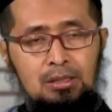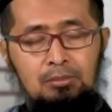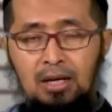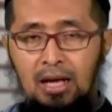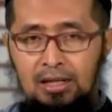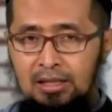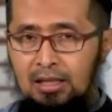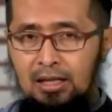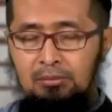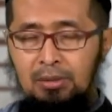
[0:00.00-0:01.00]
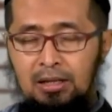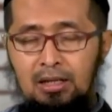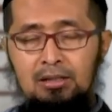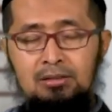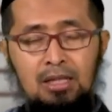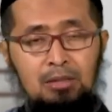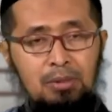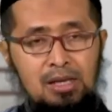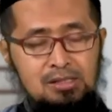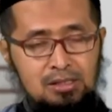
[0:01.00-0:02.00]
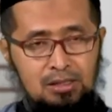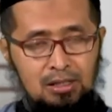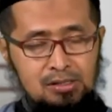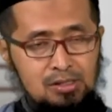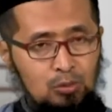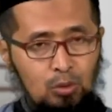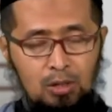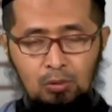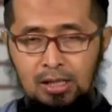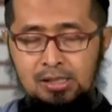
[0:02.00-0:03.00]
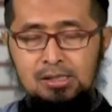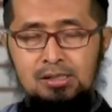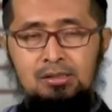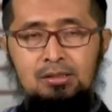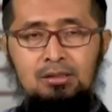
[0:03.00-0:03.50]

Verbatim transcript: menggadaikan barang tanpa izin dari seluruh ahli waris